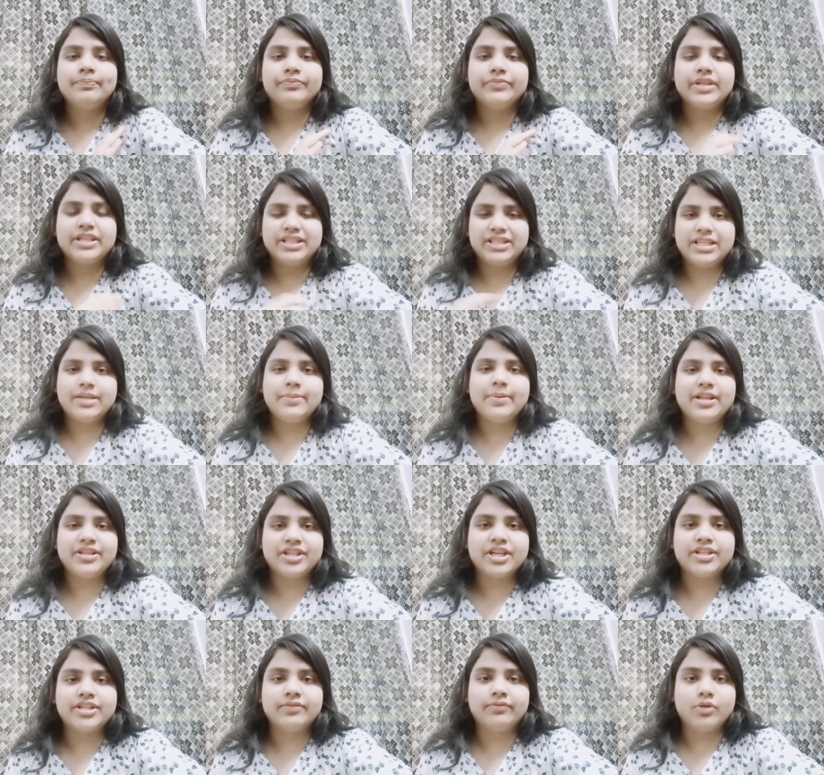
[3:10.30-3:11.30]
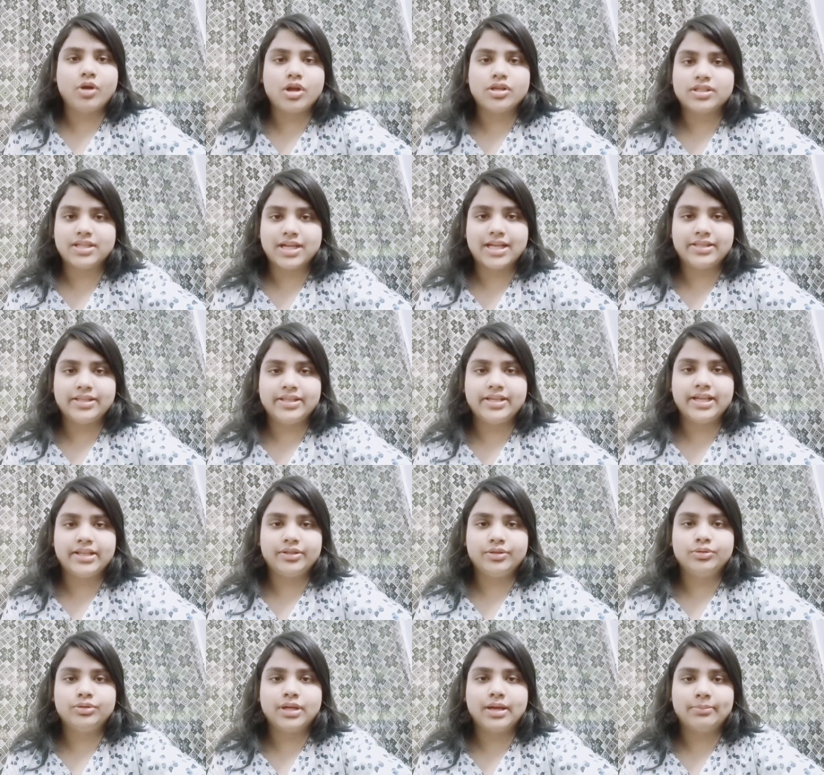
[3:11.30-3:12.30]
इससे भी अच्छे अच्छे व्लॉग्स लाती रहती
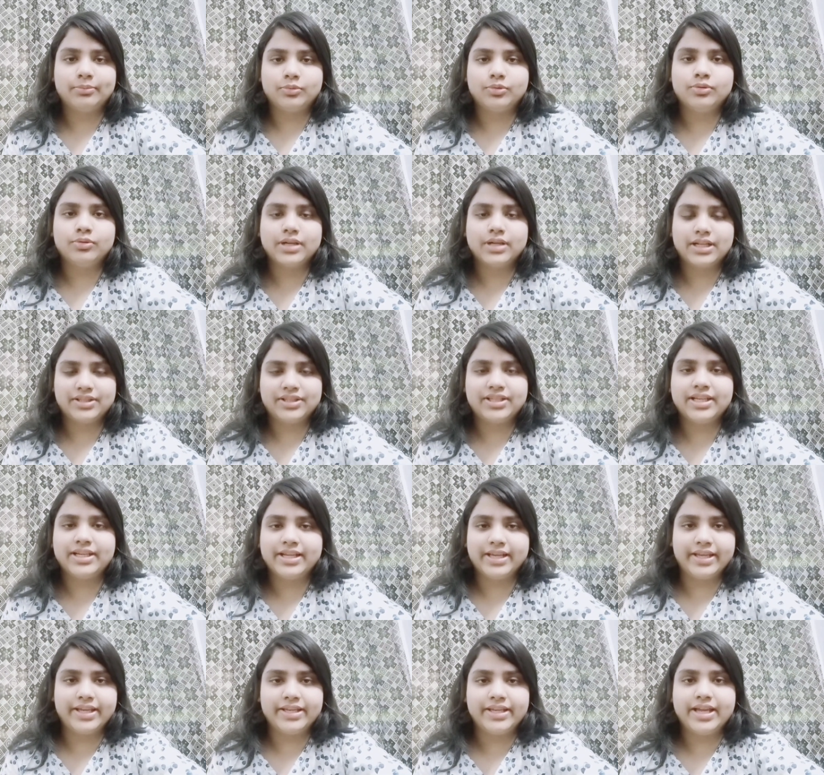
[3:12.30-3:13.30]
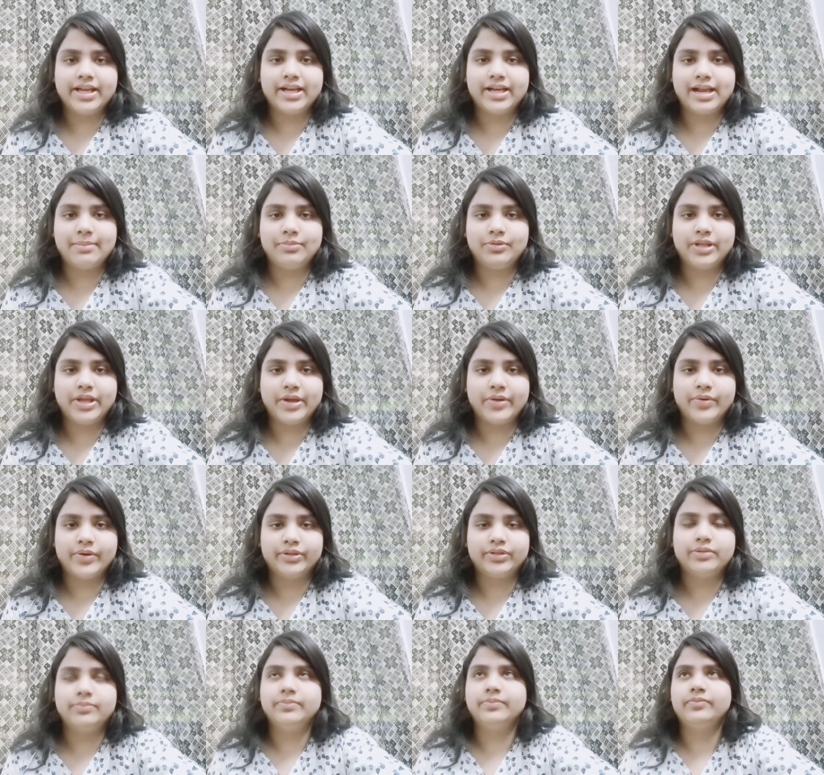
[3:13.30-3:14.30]
हूँ तो आपको अच्छे लगेंगे अगर आप देखोगे
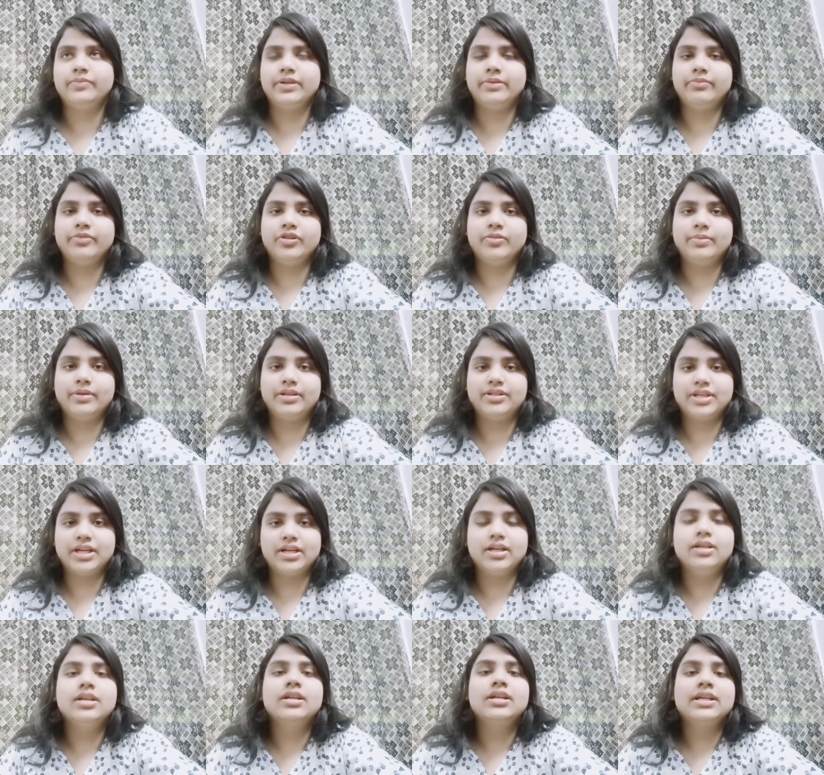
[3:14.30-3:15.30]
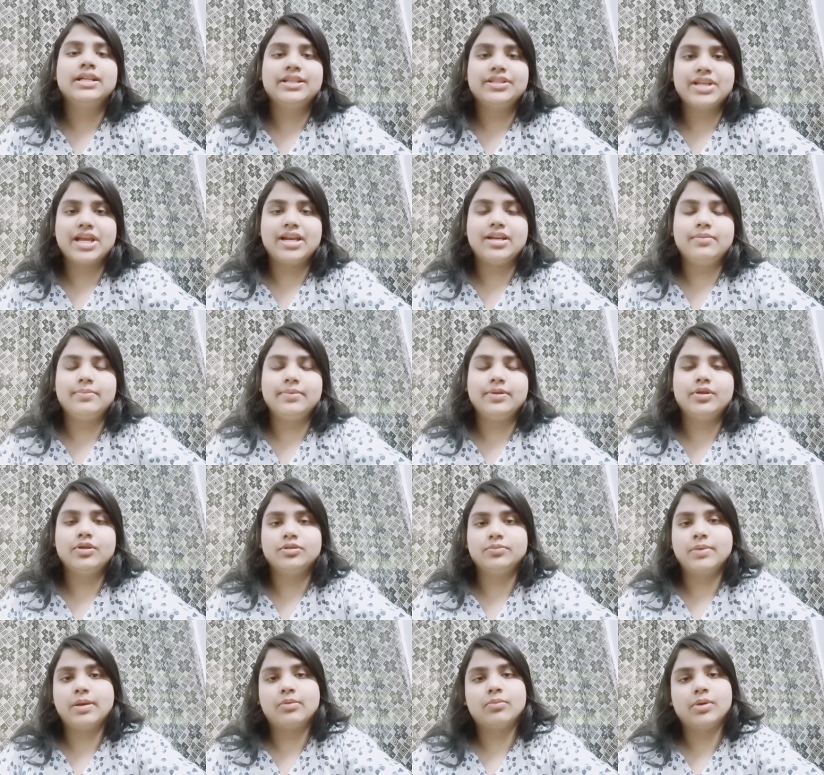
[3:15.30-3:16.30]
तो मेरी वीडियो में जाना चैनल में
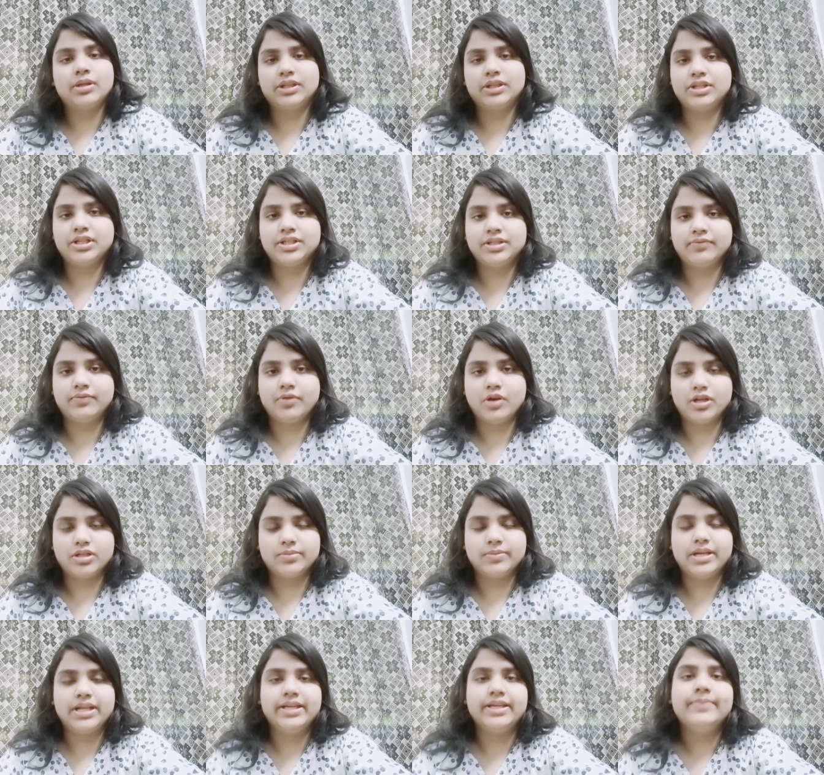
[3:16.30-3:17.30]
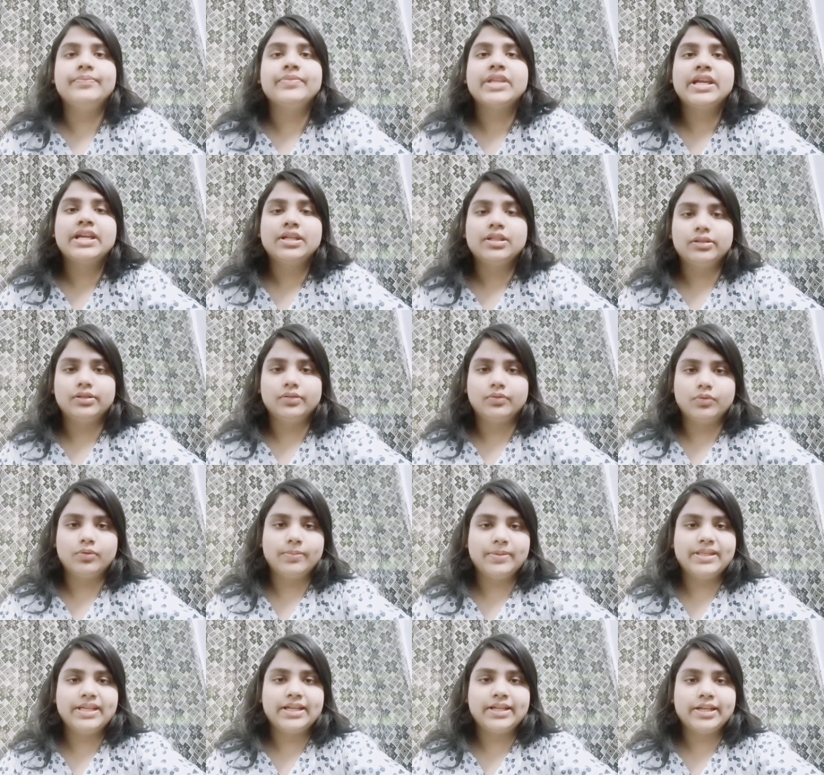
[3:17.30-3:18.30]
उसमें आपको बहुत अच्छे अच्छे व्लॉग्स मिलेंगे तो वो
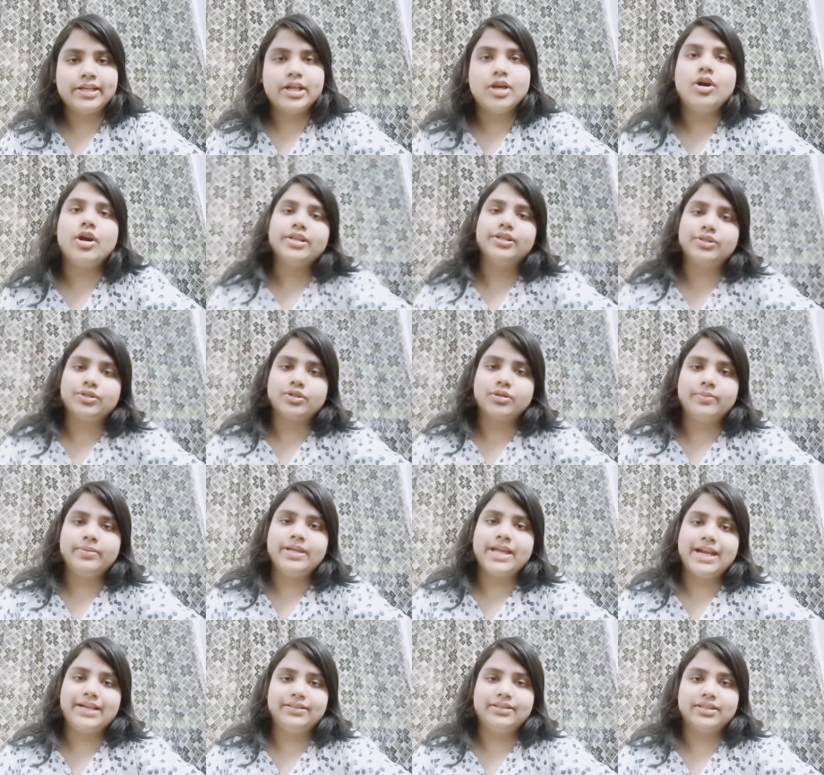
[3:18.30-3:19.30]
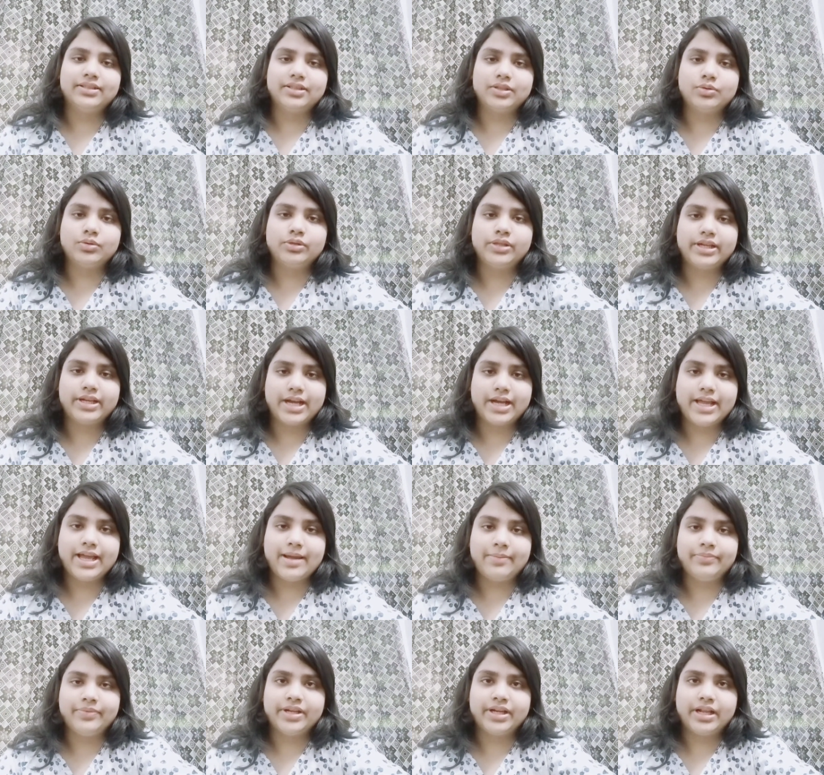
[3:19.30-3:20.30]
भी देख लेना और इसको भी एंड तक ज़रूर देखा है
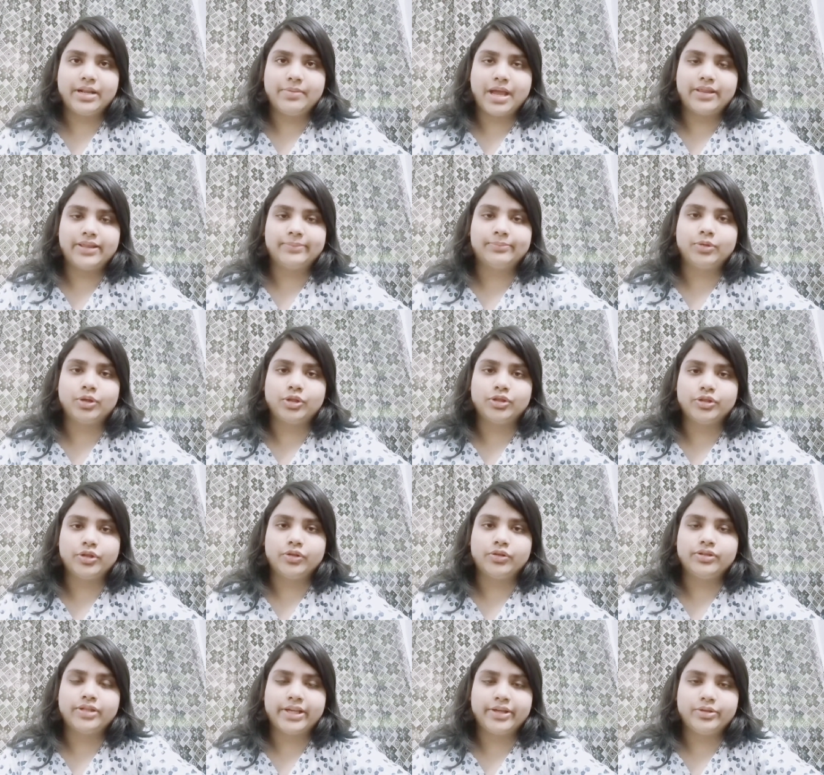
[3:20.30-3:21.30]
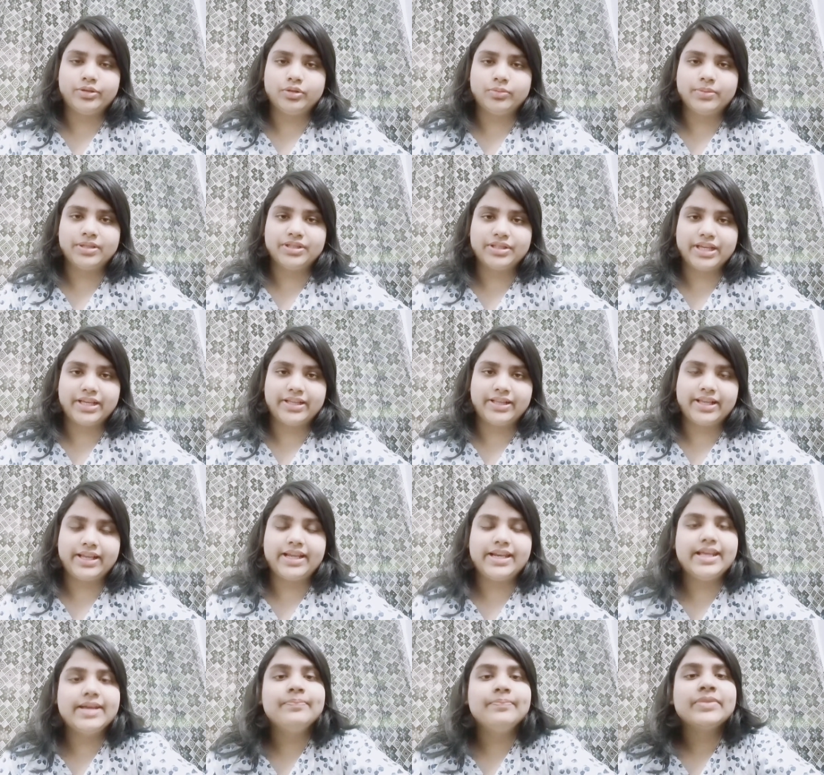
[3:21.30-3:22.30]
आपने अगर अब यहाँ तक पहुँच गए तो थैंक यू सो मच देखने के
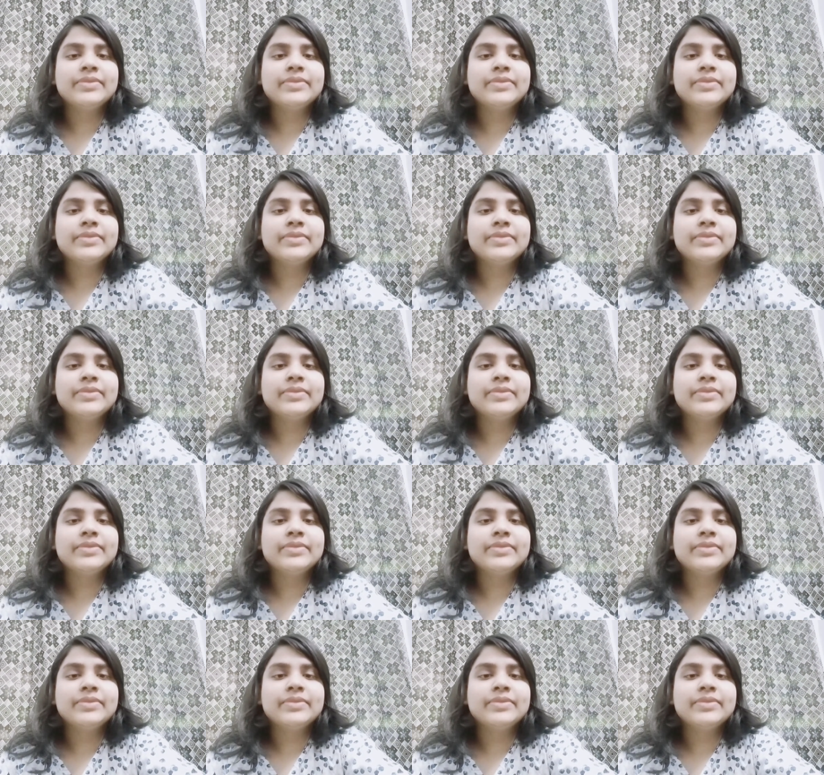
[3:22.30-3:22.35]
लिए